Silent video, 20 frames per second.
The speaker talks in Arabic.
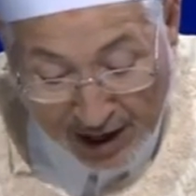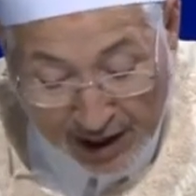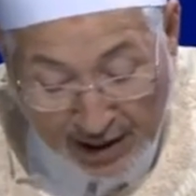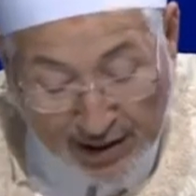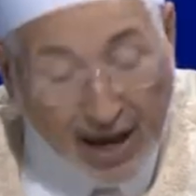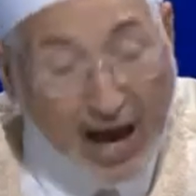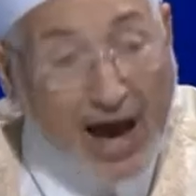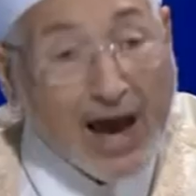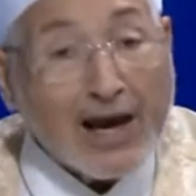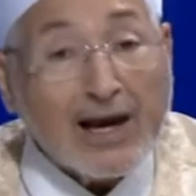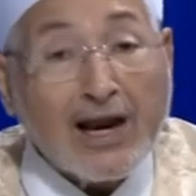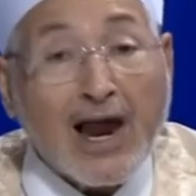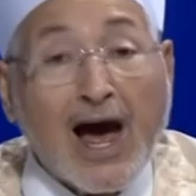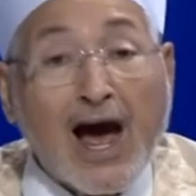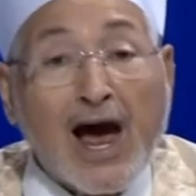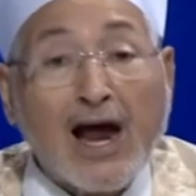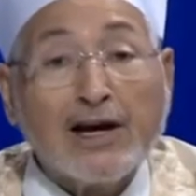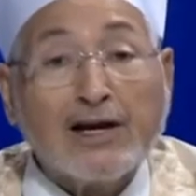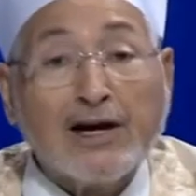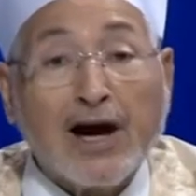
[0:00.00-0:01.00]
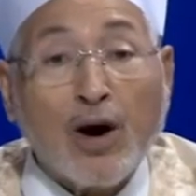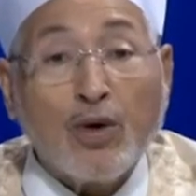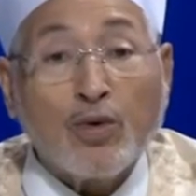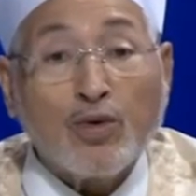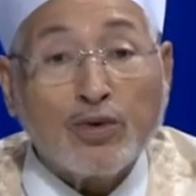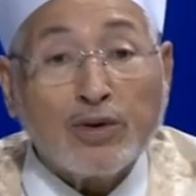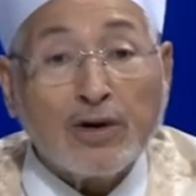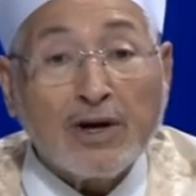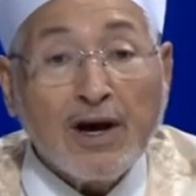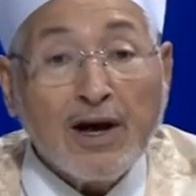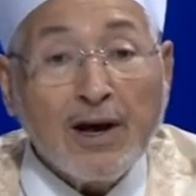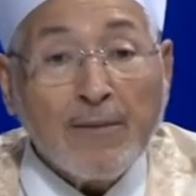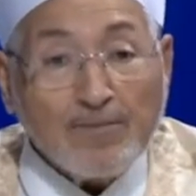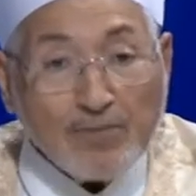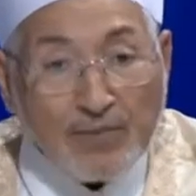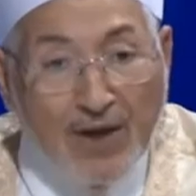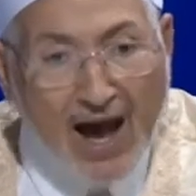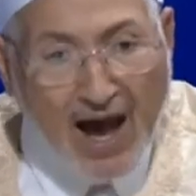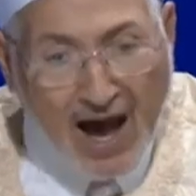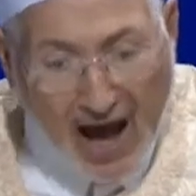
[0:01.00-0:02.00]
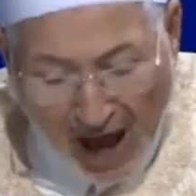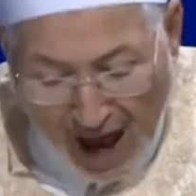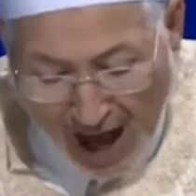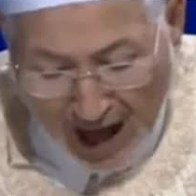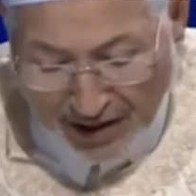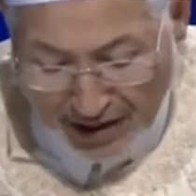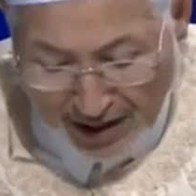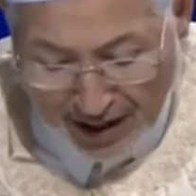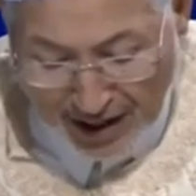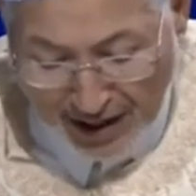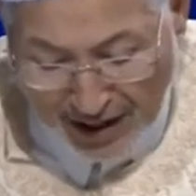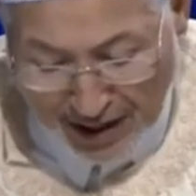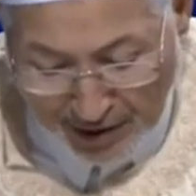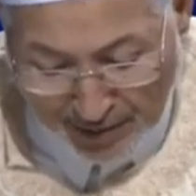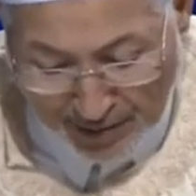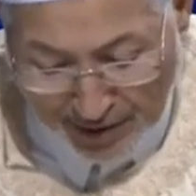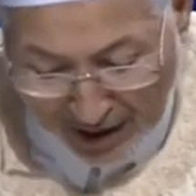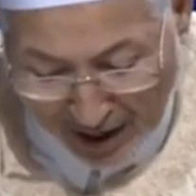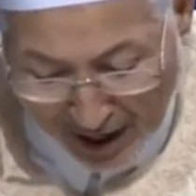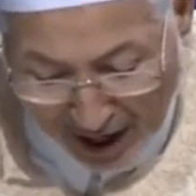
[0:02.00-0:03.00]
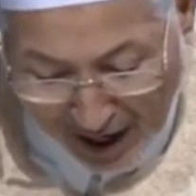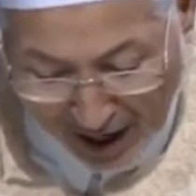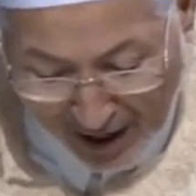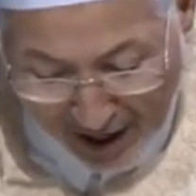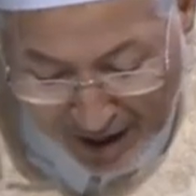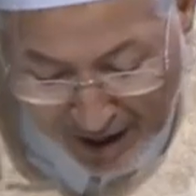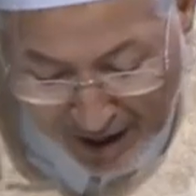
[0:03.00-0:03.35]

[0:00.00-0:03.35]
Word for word: يا إله الكون هذه ليبيا